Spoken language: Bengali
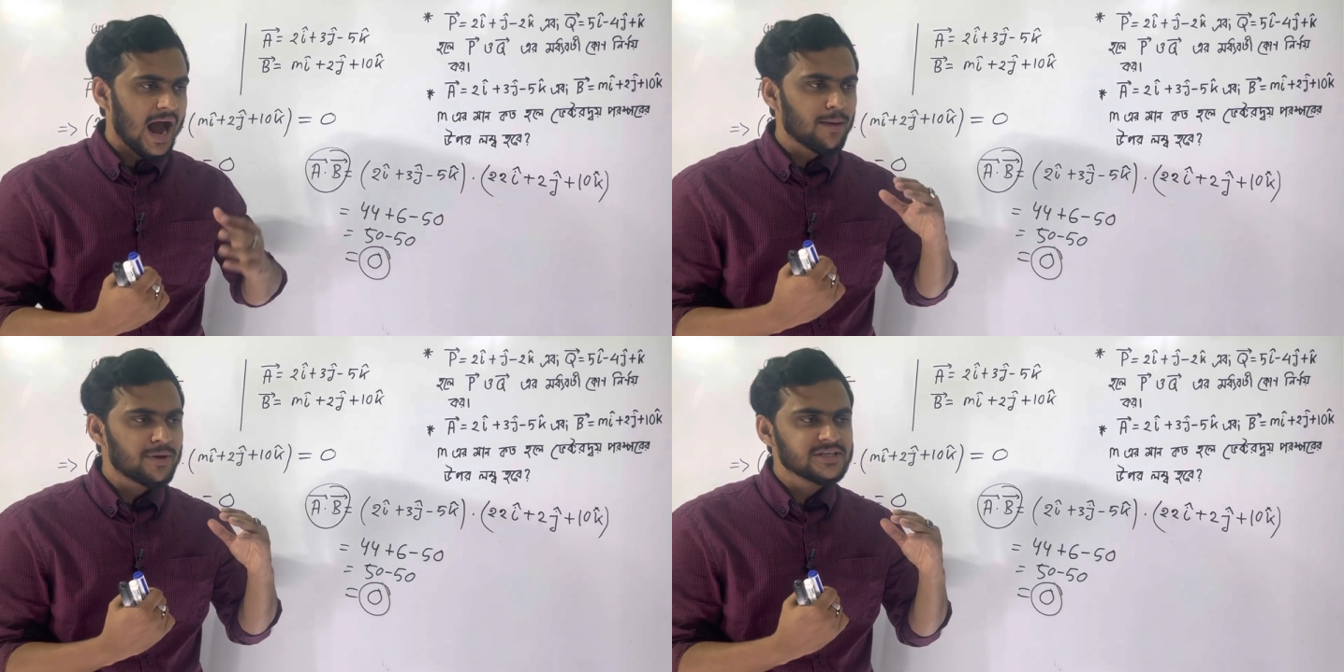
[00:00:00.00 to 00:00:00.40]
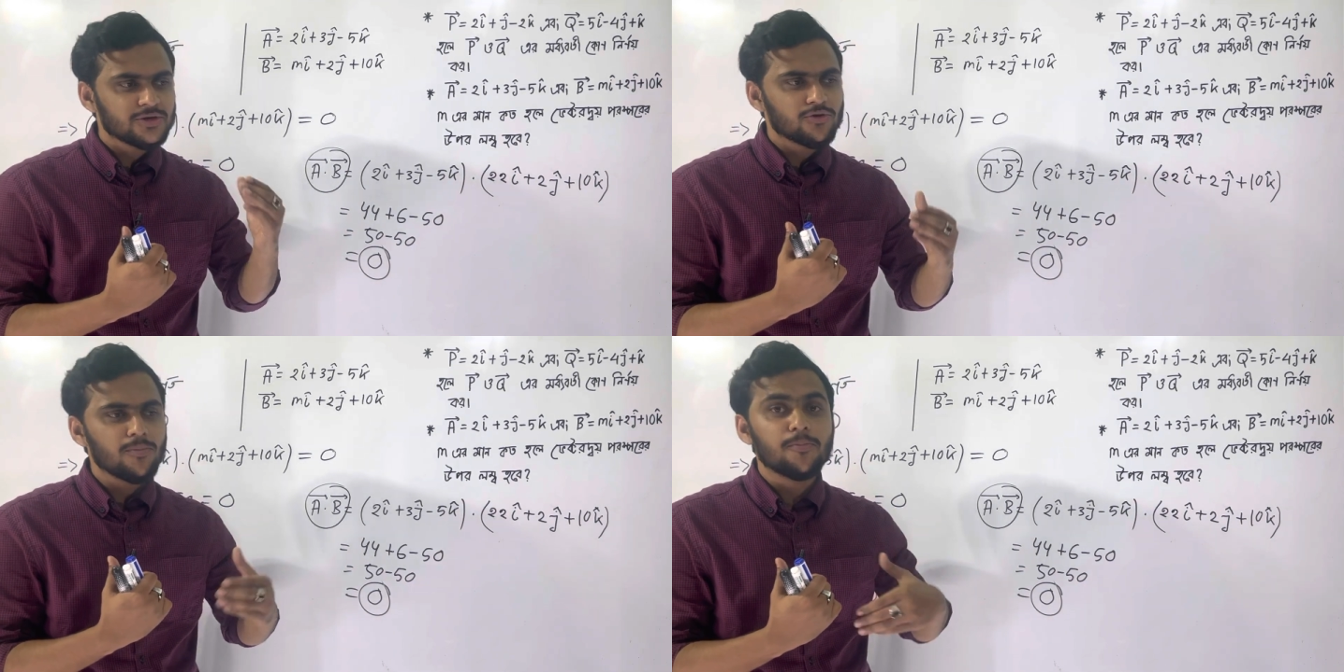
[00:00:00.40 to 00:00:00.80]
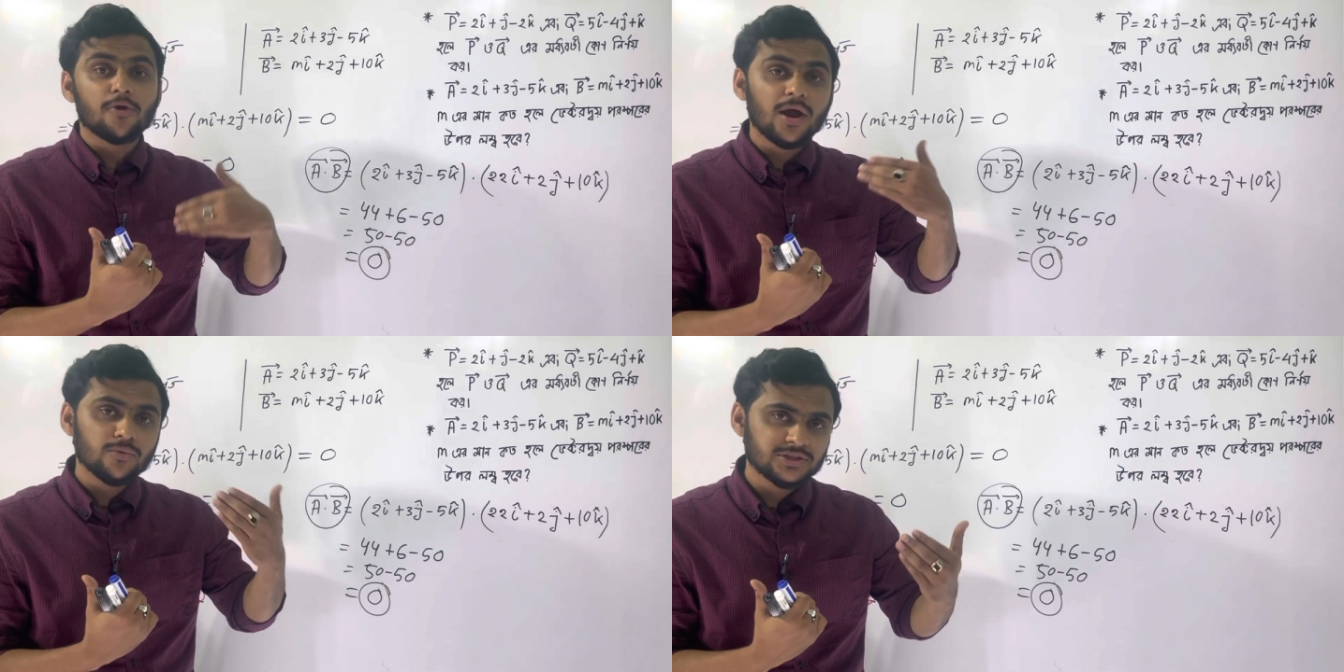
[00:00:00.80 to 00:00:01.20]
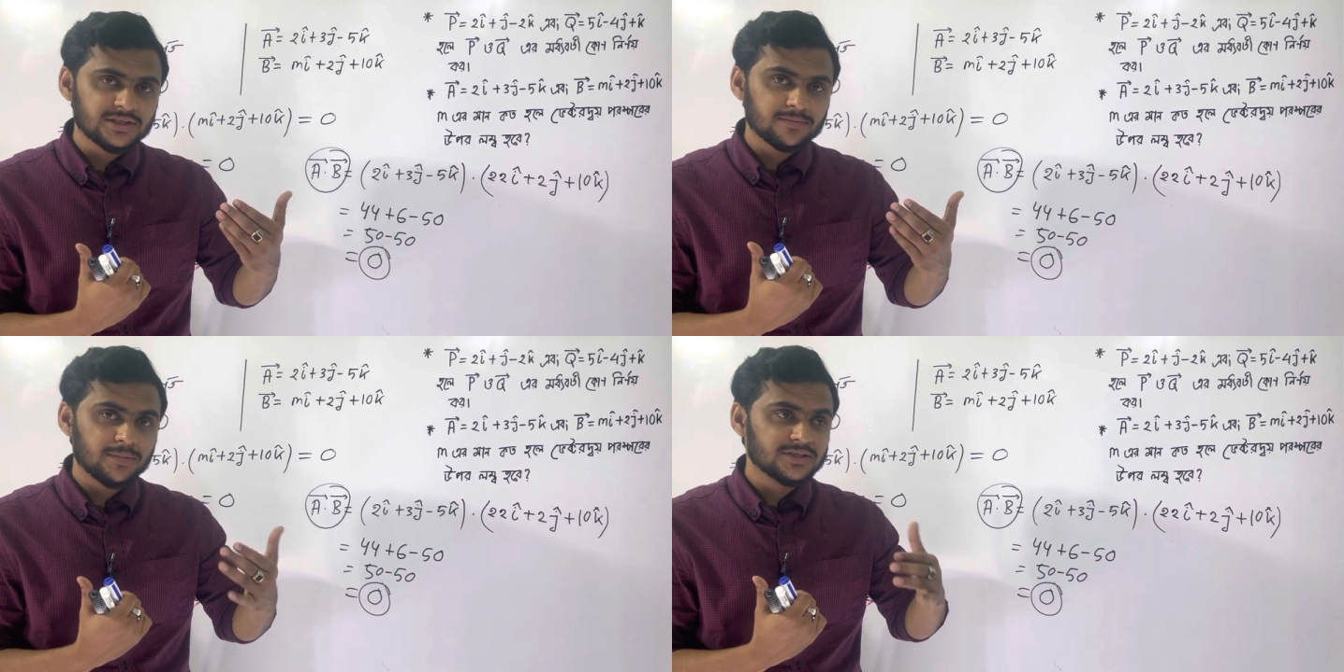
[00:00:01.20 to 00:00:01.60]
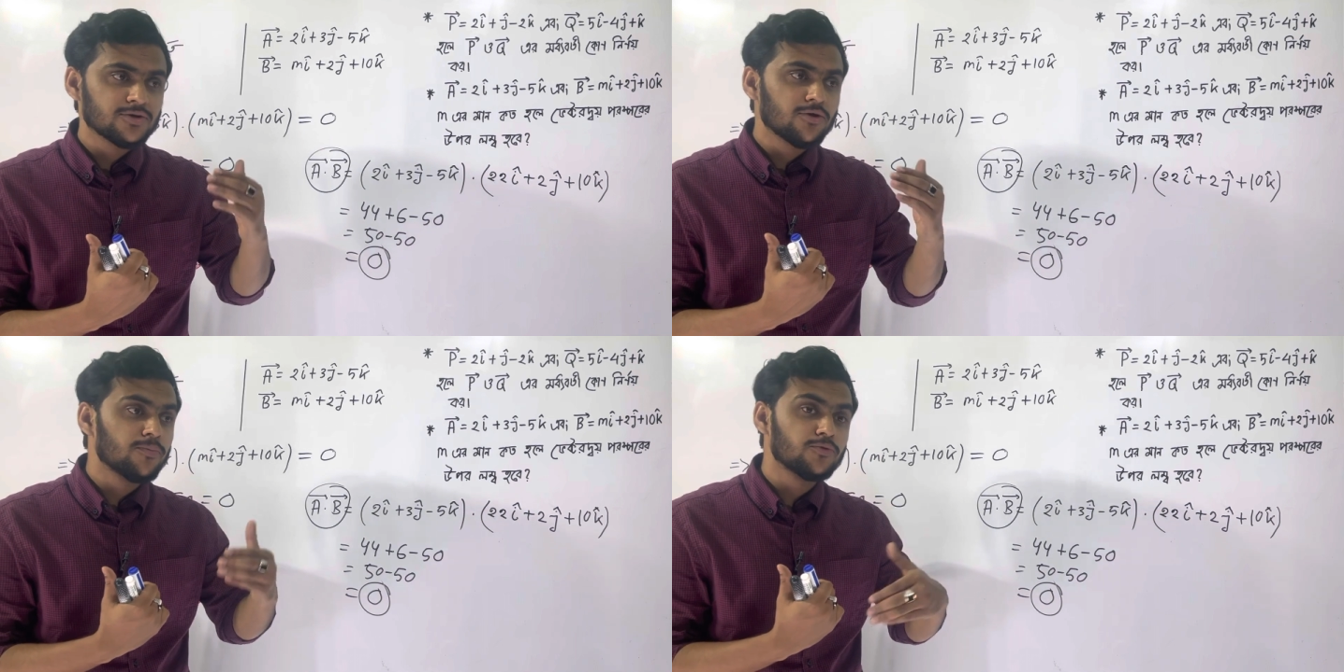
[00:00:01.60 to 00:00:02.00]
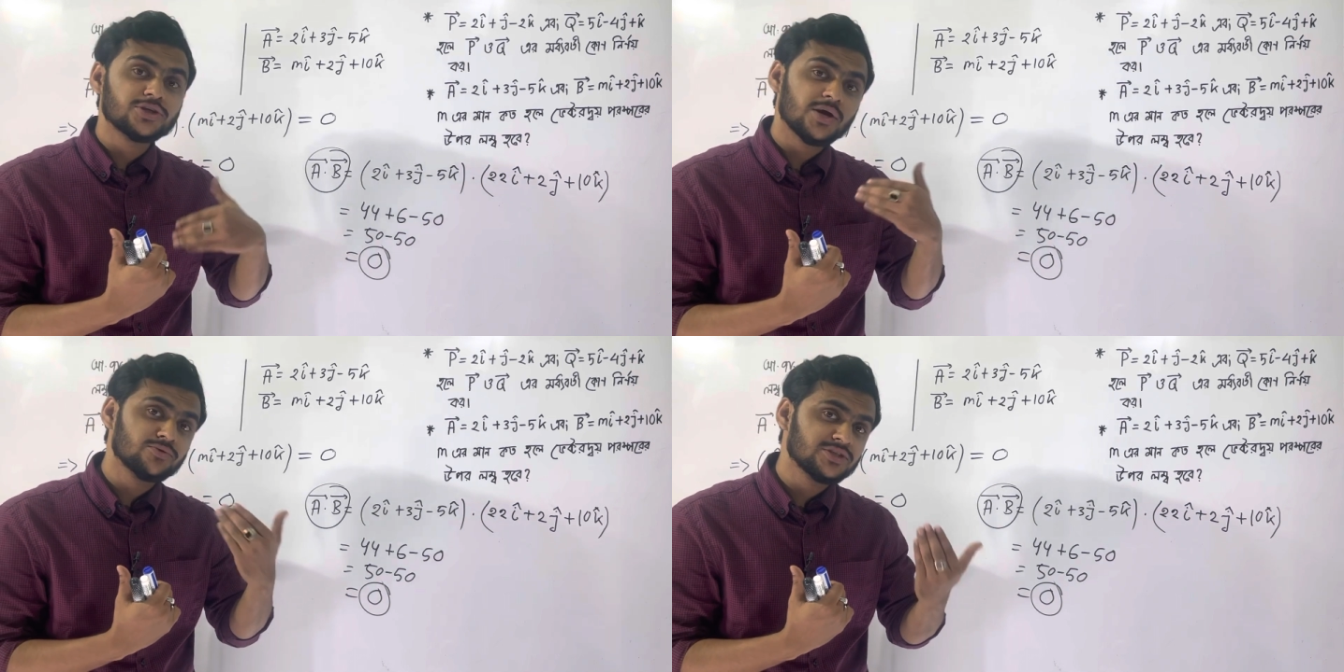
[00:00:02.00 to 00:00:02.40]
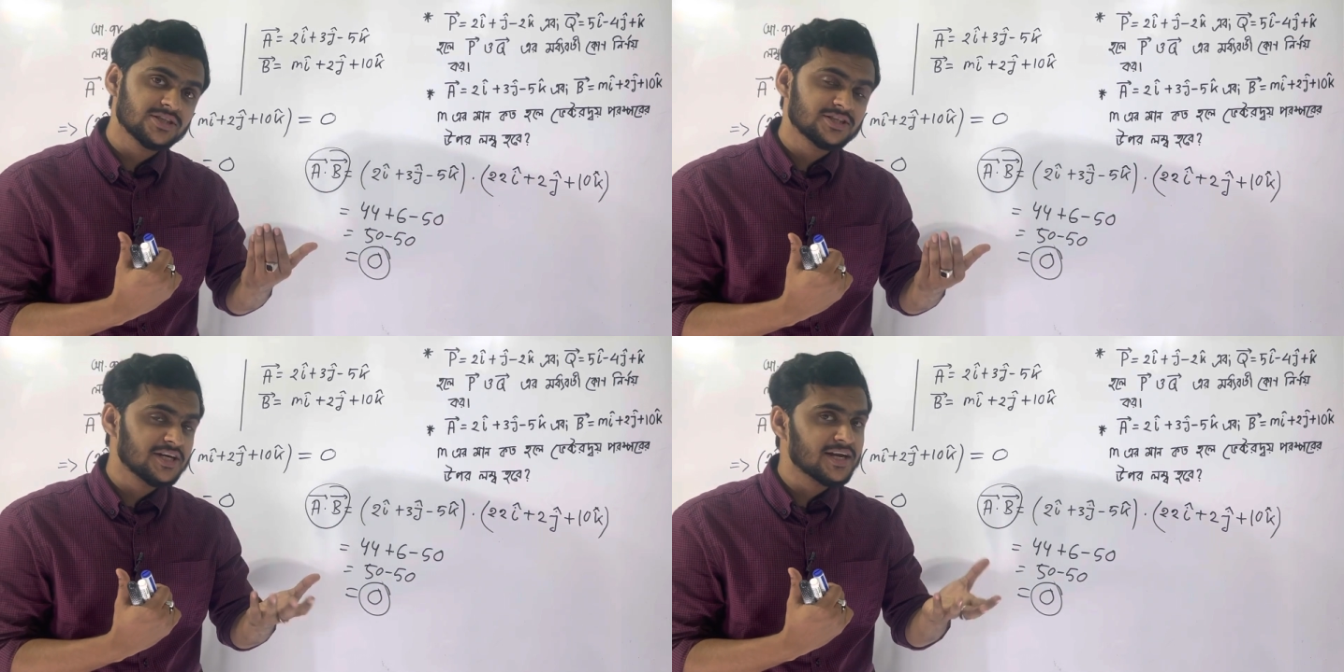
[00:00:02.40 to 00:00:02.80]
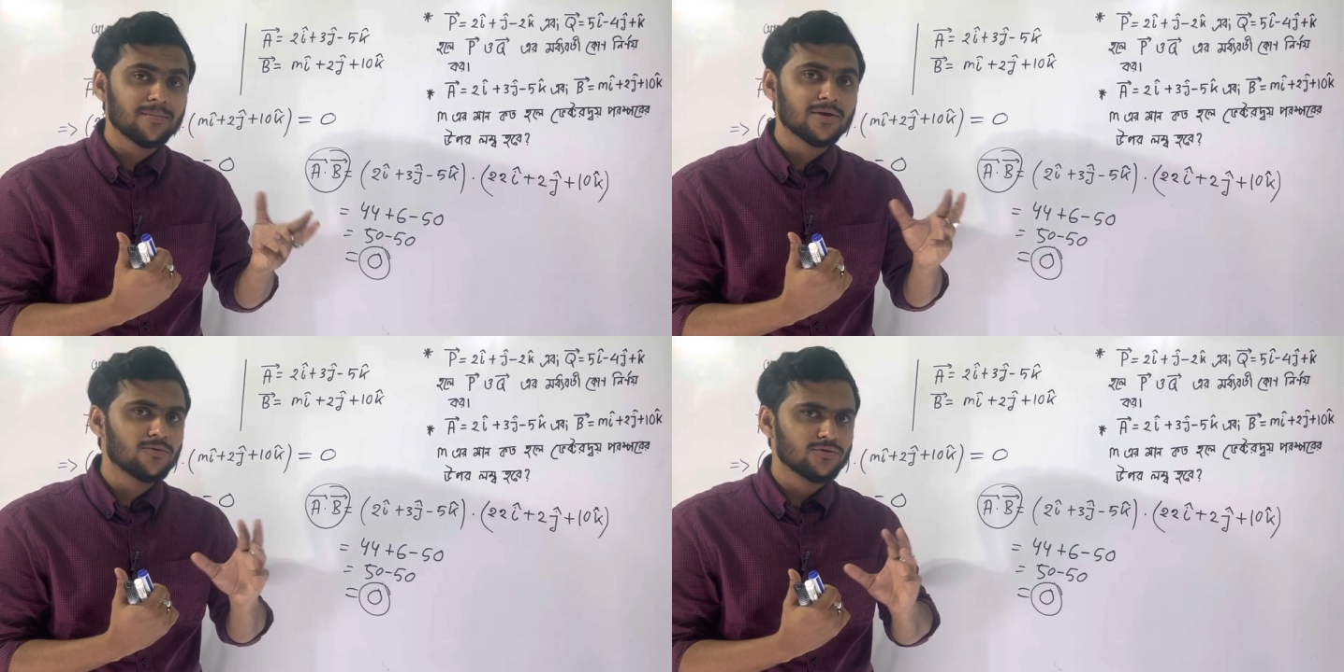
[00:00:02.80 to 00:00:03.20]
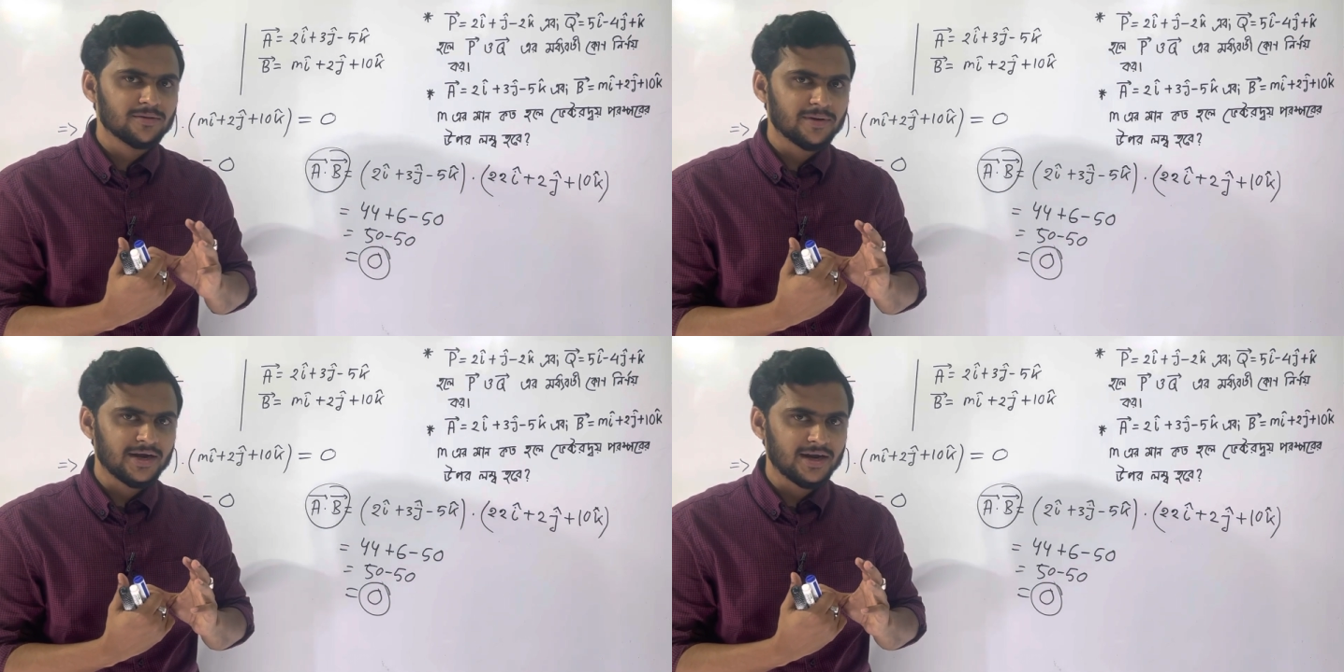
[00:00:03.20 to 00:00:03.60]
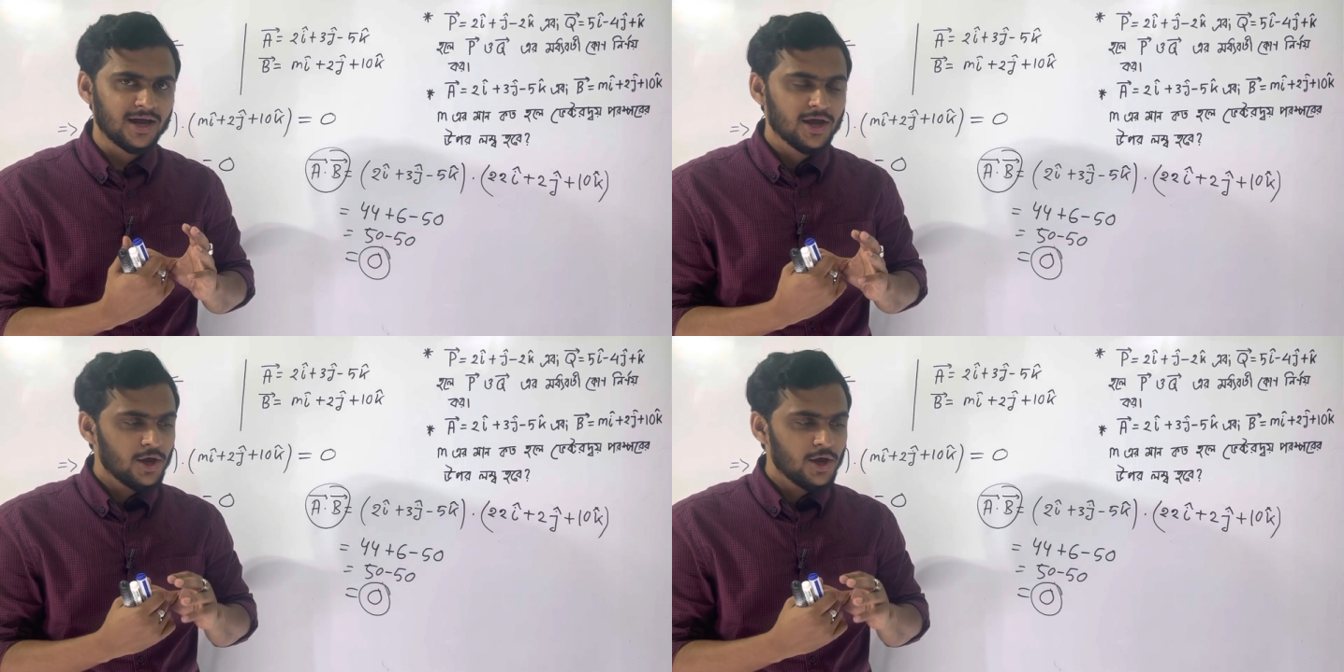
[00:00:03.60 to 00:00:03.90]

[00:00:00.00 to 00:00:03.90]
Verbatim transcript: আমার যেরকম পড়া উচিত বা যেরকম বোঝা উচিত সেটা আমরা করতে পারি না